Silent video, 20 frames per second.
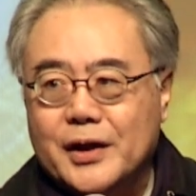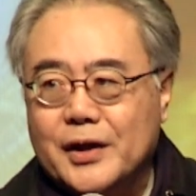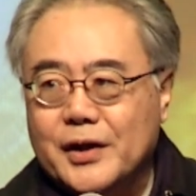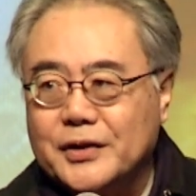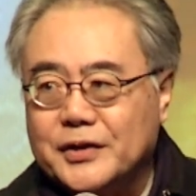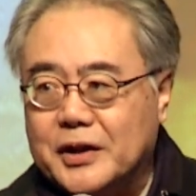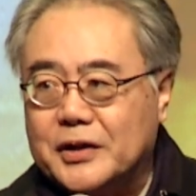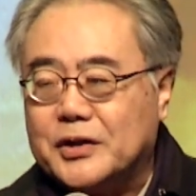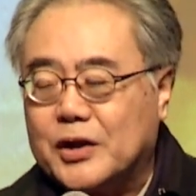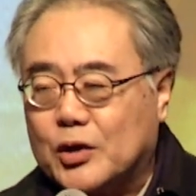
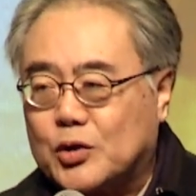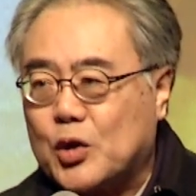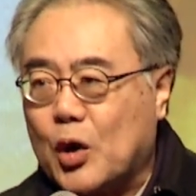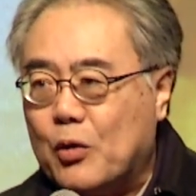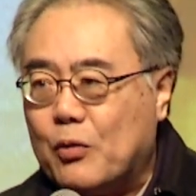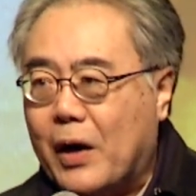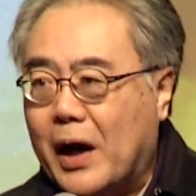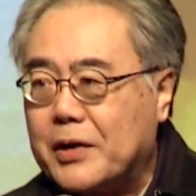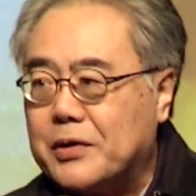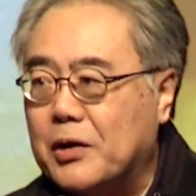甚至走
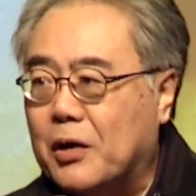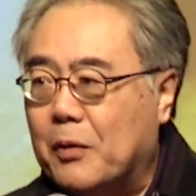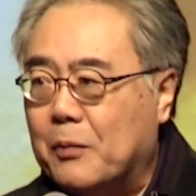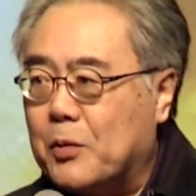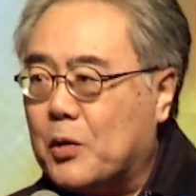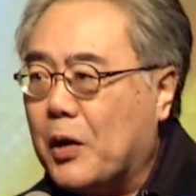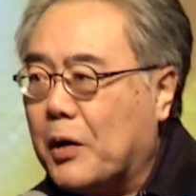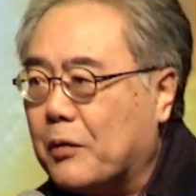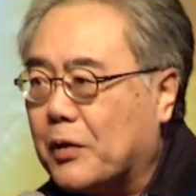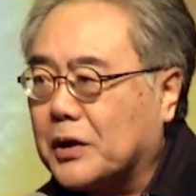完以后，我们
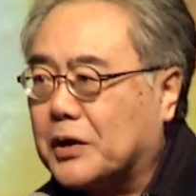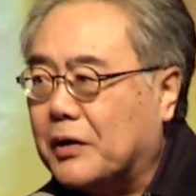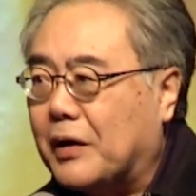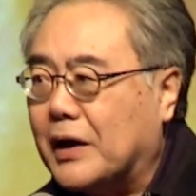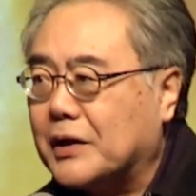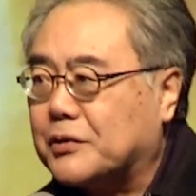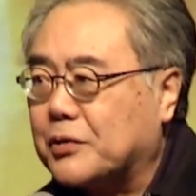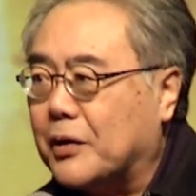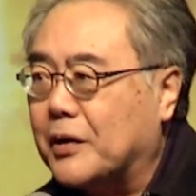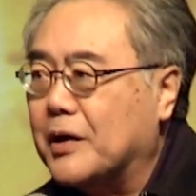回过头来
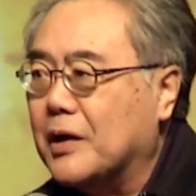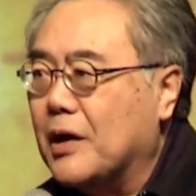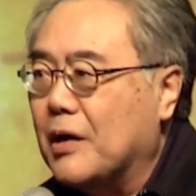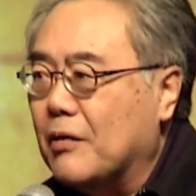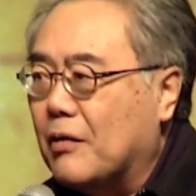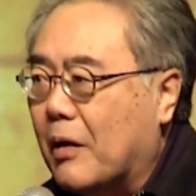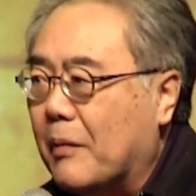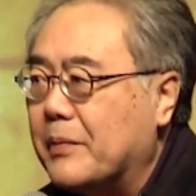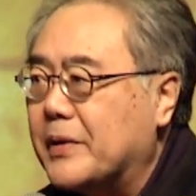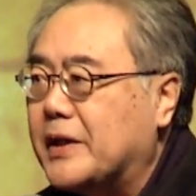说，
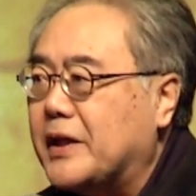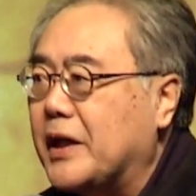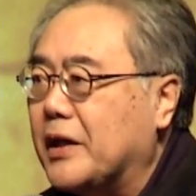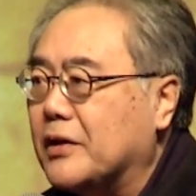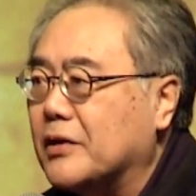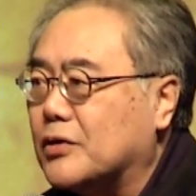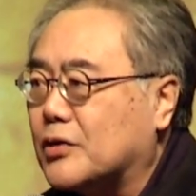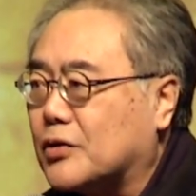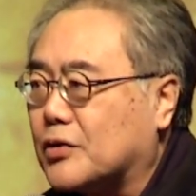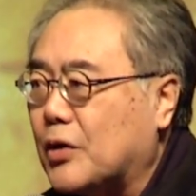我们已
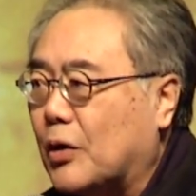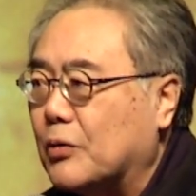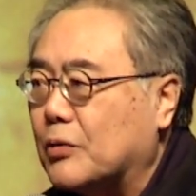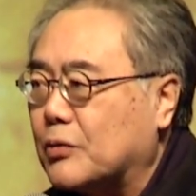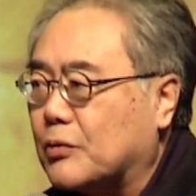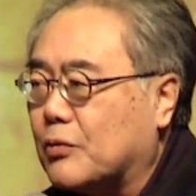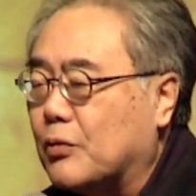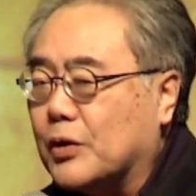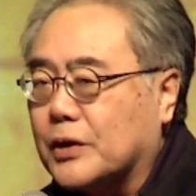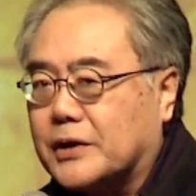经走
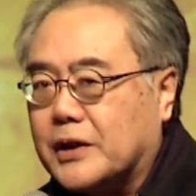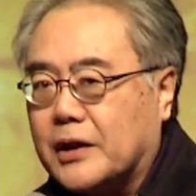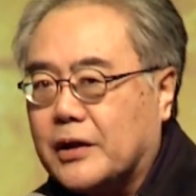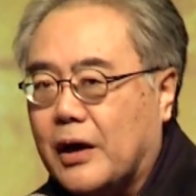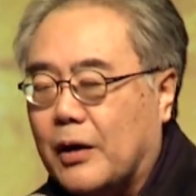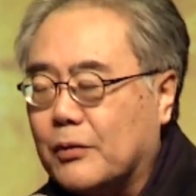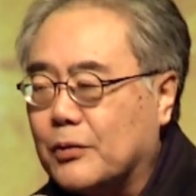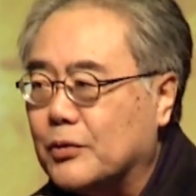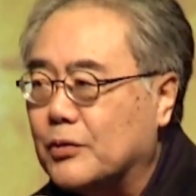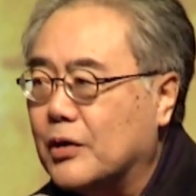过这
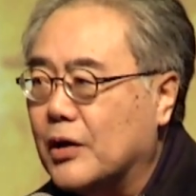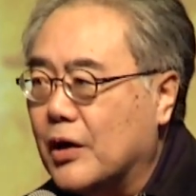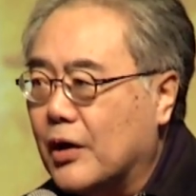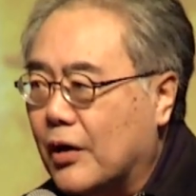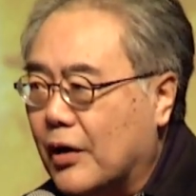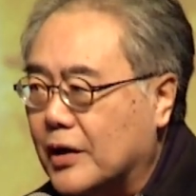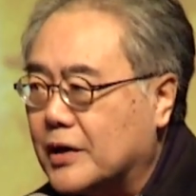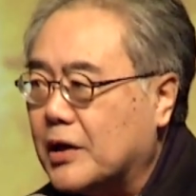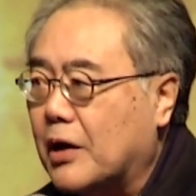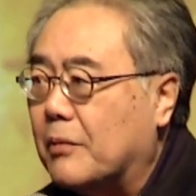条路，
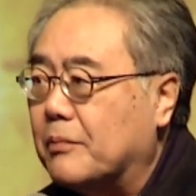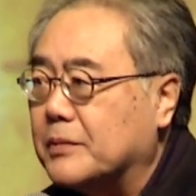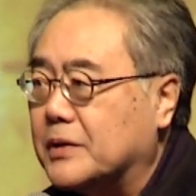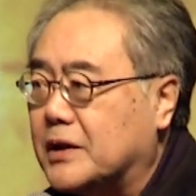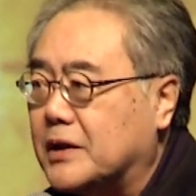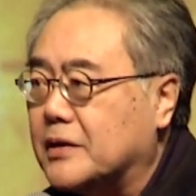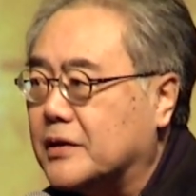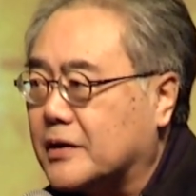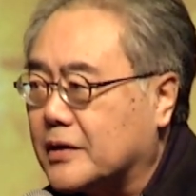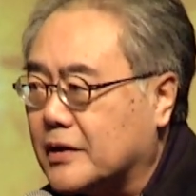而且我们
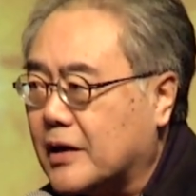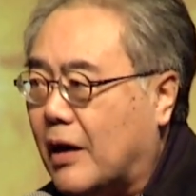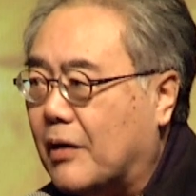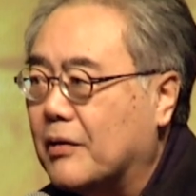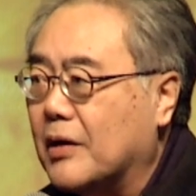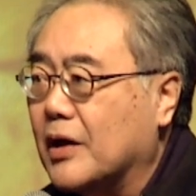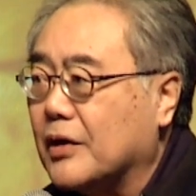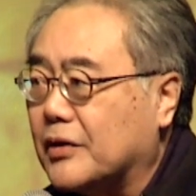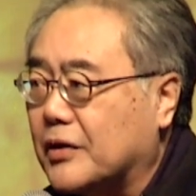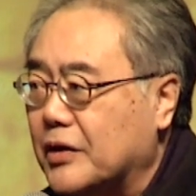只知道
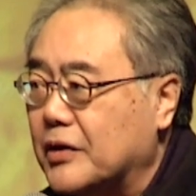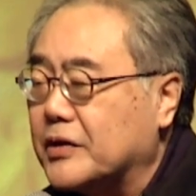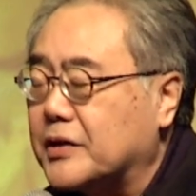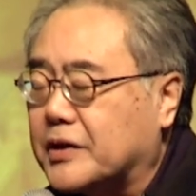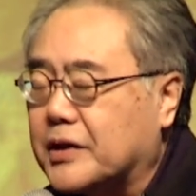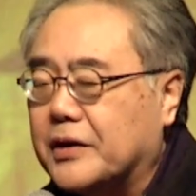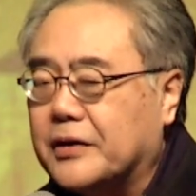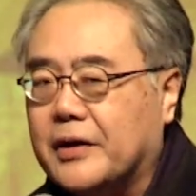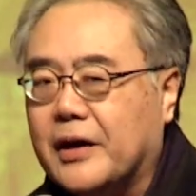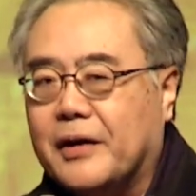得
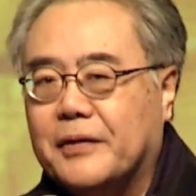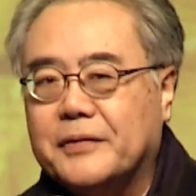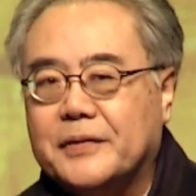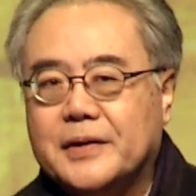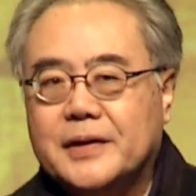胜了。